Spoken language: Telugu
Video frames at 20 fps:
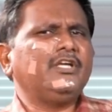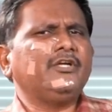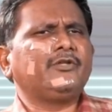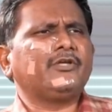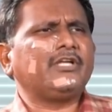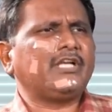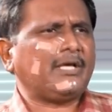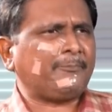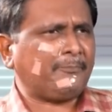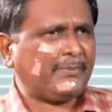
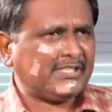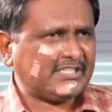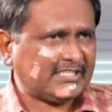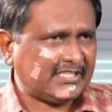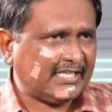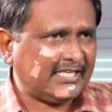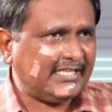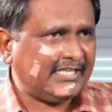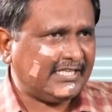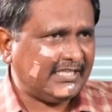ఇటుకి
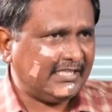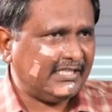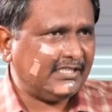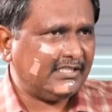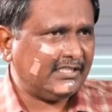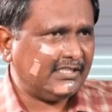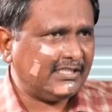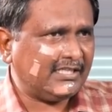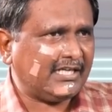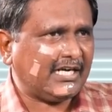రప్పించడానికి
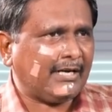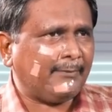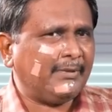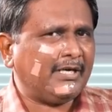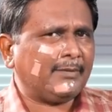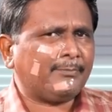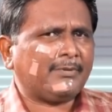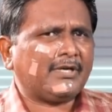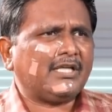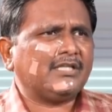
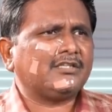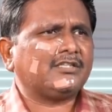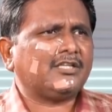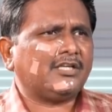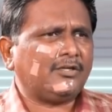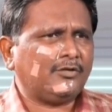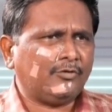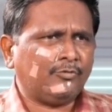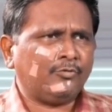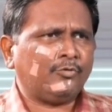గ్రామీణ
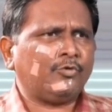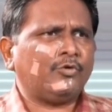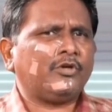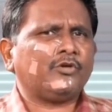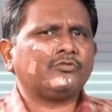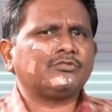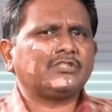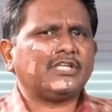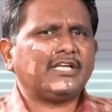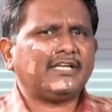ప్రాంతాల్లో
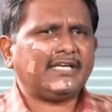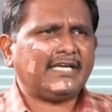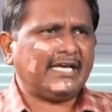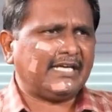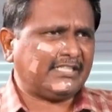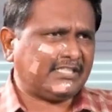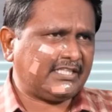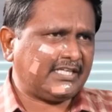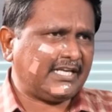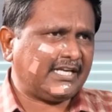ఇంకోటి ఒకసారి
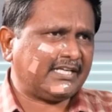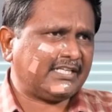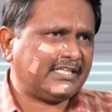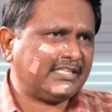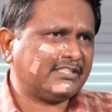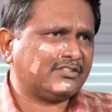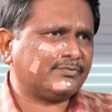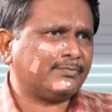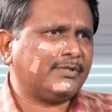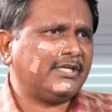క్యాష్
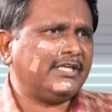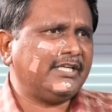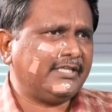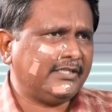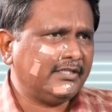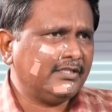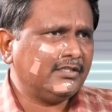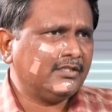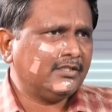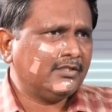టాక్టిక్స్ మళ్ళీ
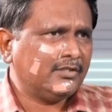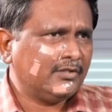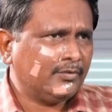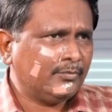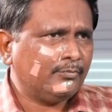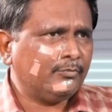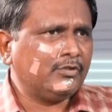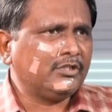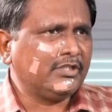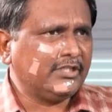
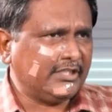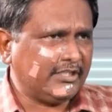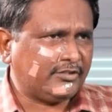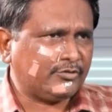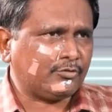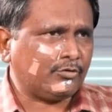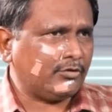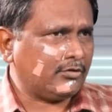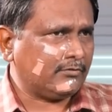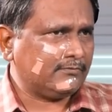ముందుకు
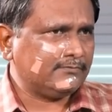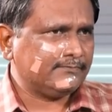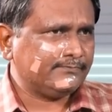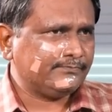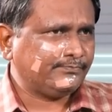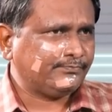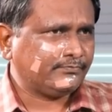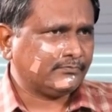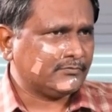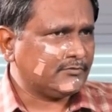తెచ్చుకోవడం
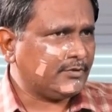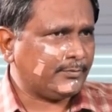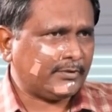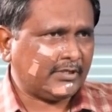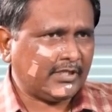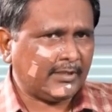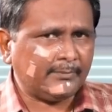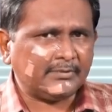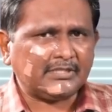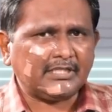
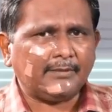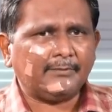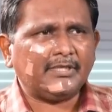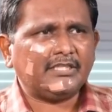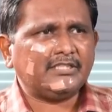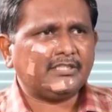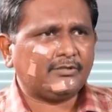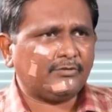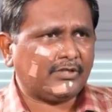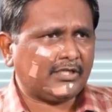ఇప్పుడు కమ్మ
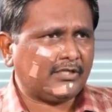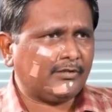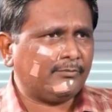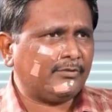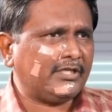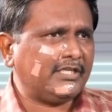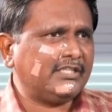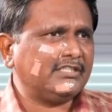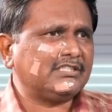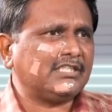సామాజిక వర్గం
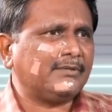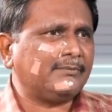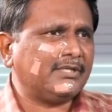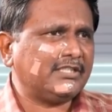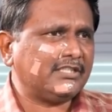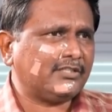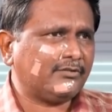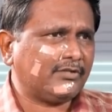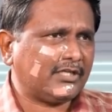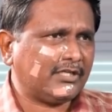రెడ్డి
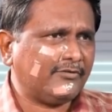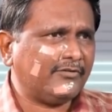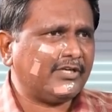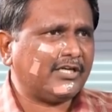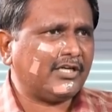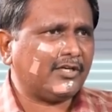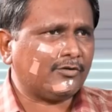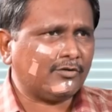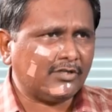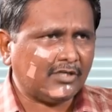సామాజిక వర్గమే
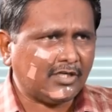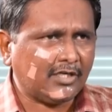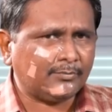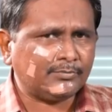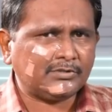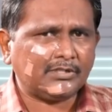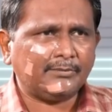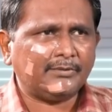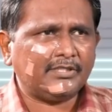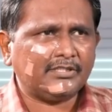కాకుండా
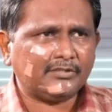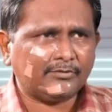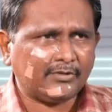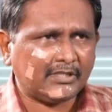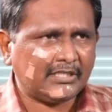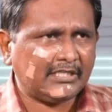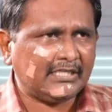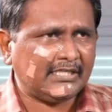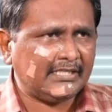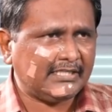కాపు సామాజిక
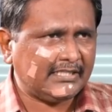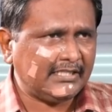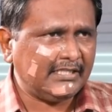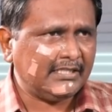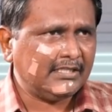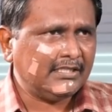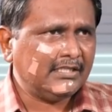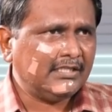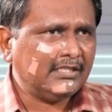వర్గానికి